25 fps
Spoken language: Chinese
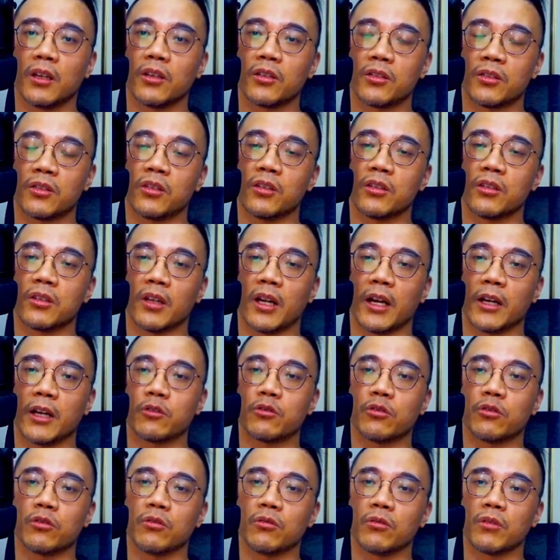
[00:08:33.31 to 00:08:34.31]
试着来
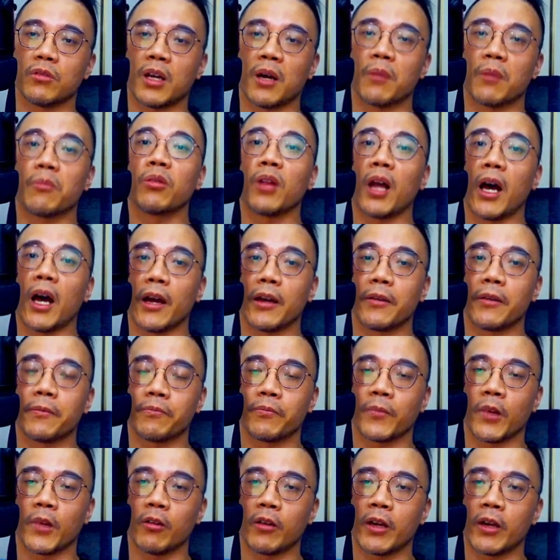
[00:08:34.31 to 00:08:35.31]
去
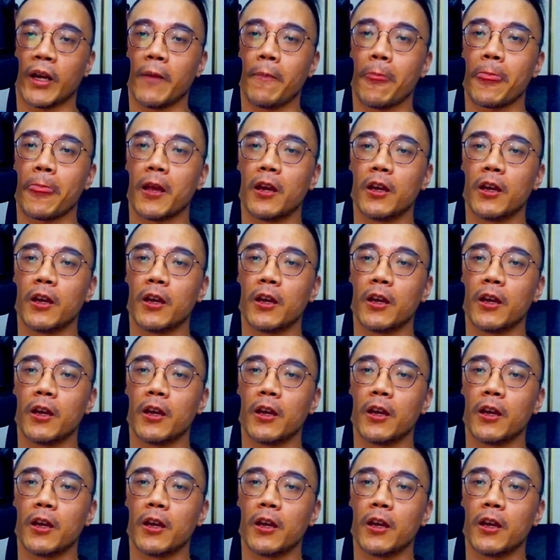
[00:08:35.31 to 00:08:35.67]
comply，OK，